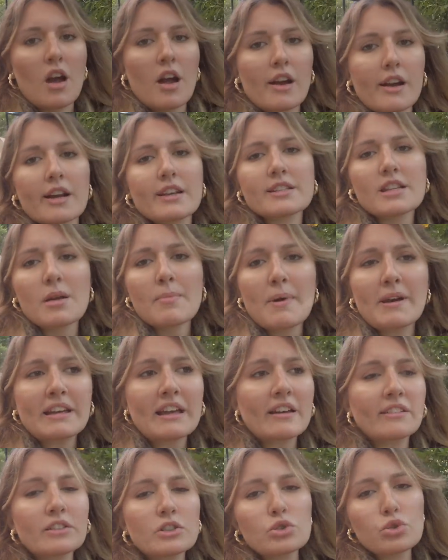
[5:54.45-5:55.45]
Arkadaşlar ben
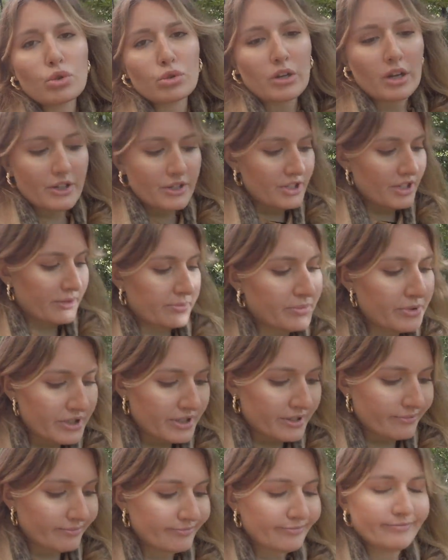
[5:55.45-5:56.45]
yanlış yoldan
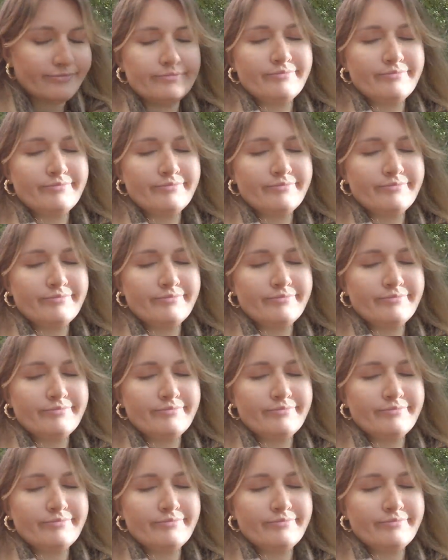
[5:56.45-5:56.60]
çıkmışım.